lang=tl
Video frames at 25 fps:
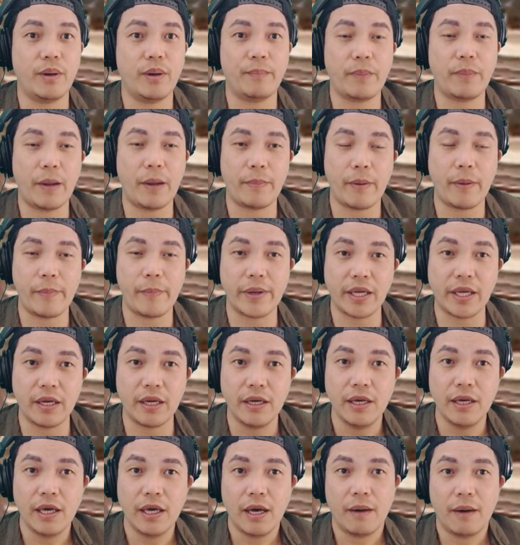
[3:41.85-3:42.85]
Papapag
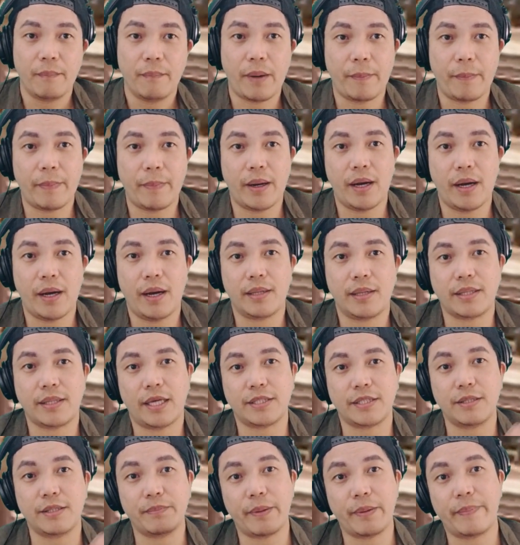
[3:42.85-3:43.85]

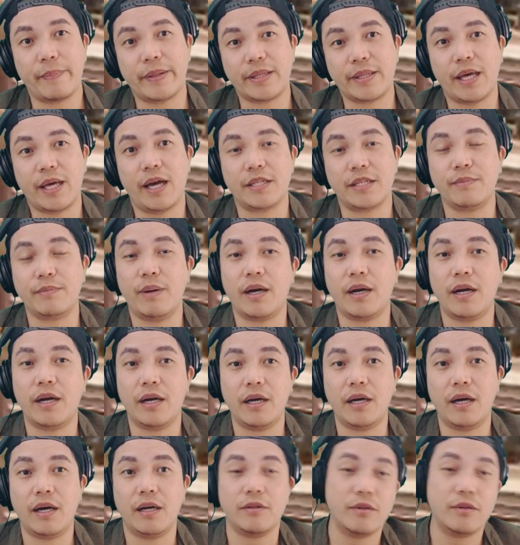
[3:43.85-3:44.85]
papataas ng papataas
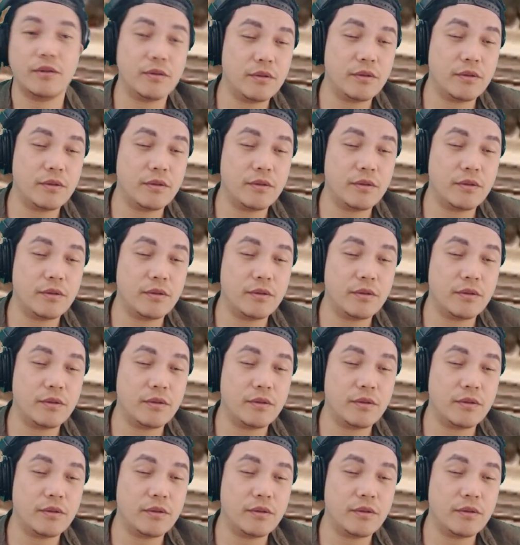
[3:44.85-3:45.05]
baka